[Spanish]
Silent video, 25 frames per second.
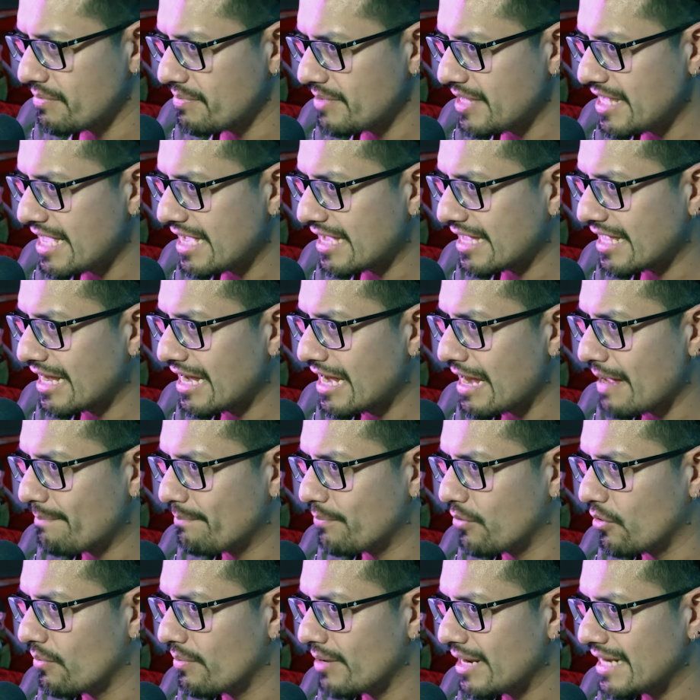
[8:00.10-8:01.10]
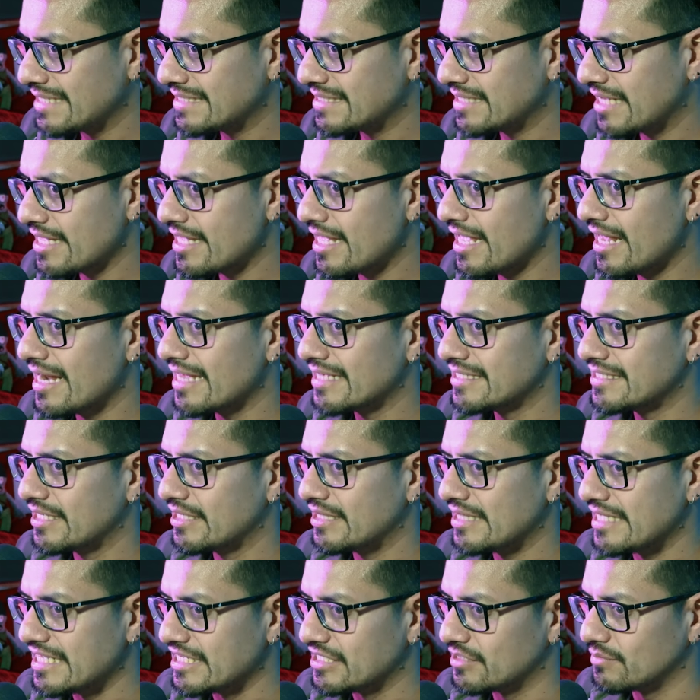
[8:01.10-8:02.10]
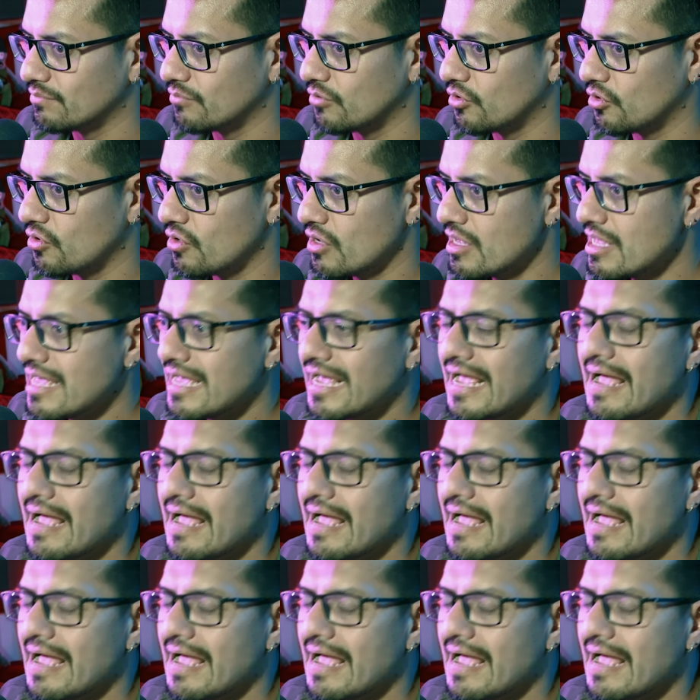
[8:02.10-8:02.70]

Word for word: vivían en la pobreza y el ascetismo,